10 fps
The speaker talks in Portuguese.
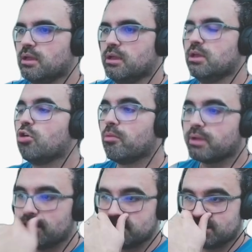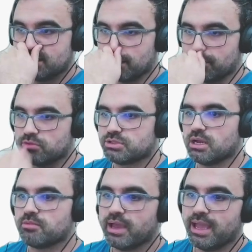E como que eles chamam?
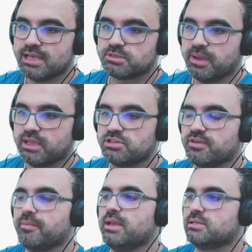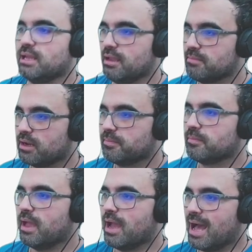Chamam respectivamente, lembra?
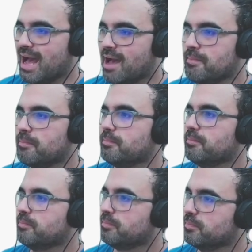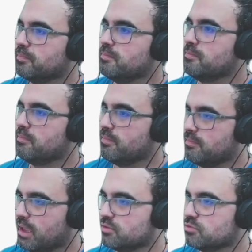A
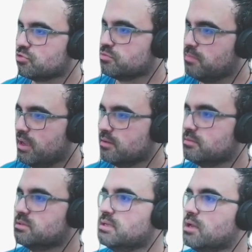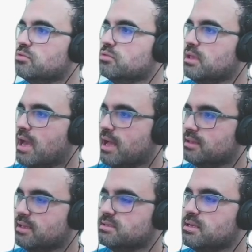menos B, sendo que A
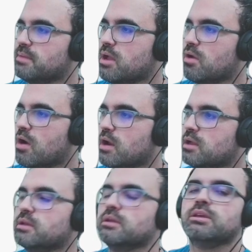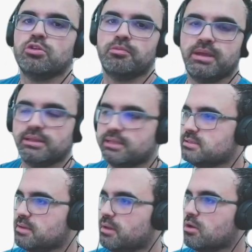tem que ser maior e o B tem que
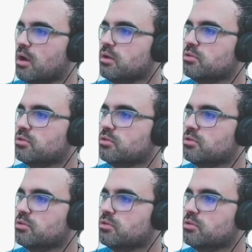ser menor.